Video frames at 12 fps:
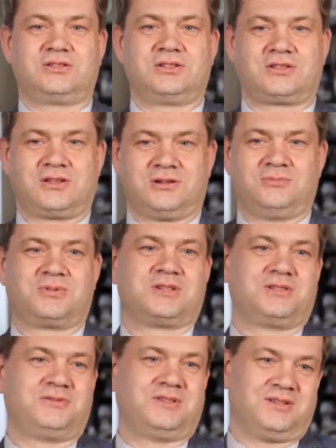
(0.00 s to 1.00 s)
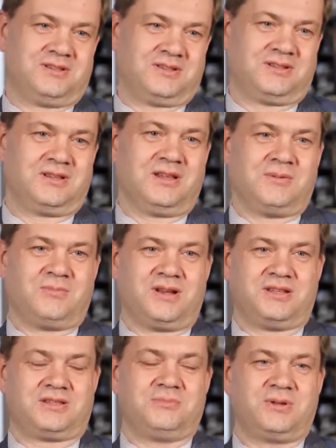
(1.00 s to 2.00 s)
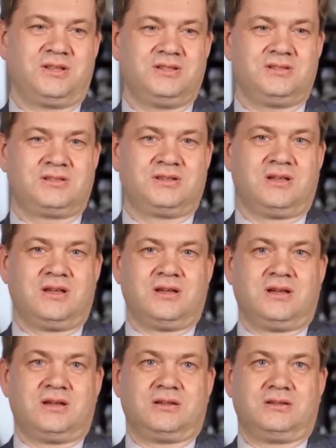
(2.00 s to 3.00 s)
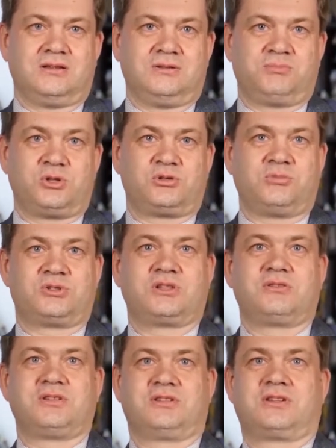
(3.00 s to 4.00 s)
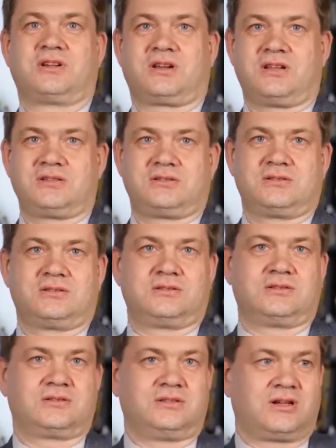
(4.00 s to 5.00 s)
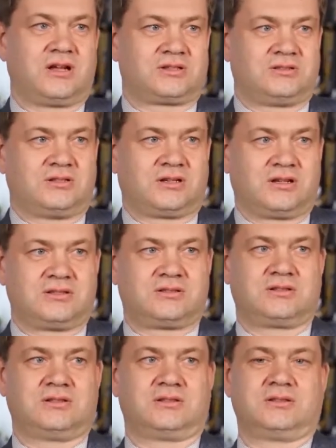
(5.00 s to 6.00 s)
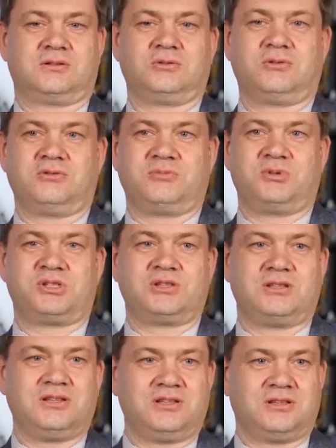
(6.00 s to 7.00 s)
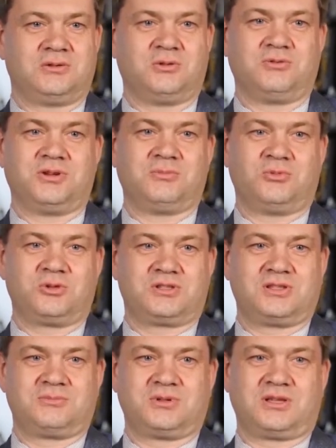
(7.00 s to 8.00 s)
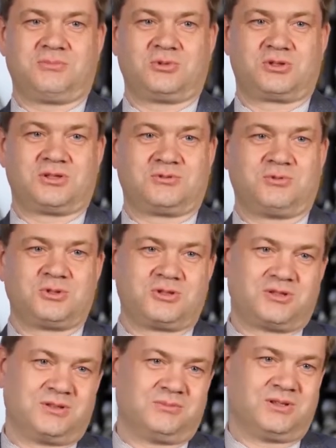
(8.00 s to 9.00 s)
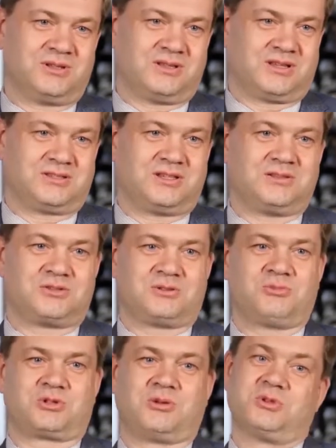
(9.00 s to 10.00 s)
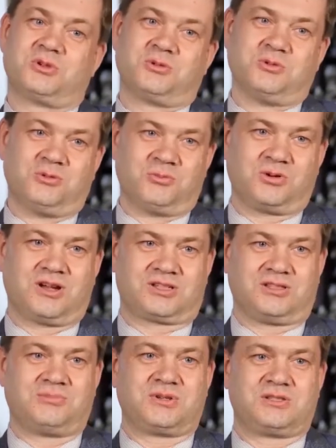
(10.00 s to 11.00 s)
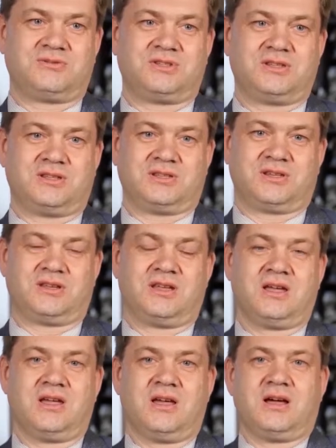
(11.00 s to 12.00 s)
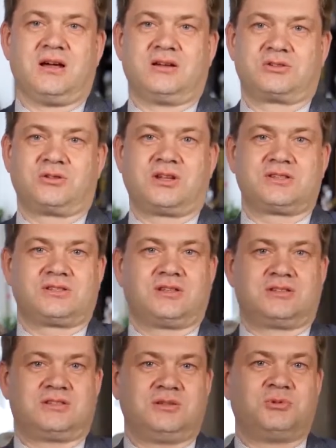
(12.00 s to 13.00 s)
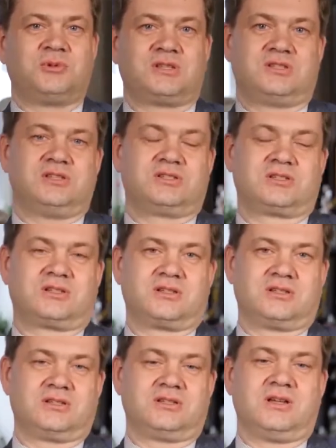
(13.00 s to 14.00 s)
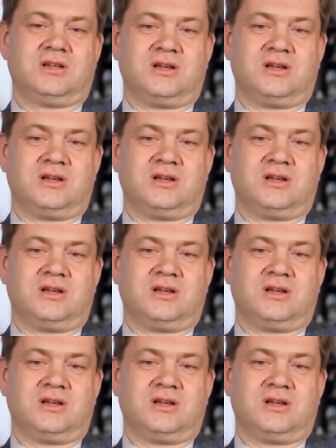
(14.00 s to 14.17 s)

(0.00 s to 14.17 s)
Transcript: читал произведение «Маленький принц», и причем читал несколько раз, э, и каждый раз это новые впечатления, новые эмоции, потому что с возрастом ты оцениваешь немножко по-другому каждое произведение. Что касается дипломатической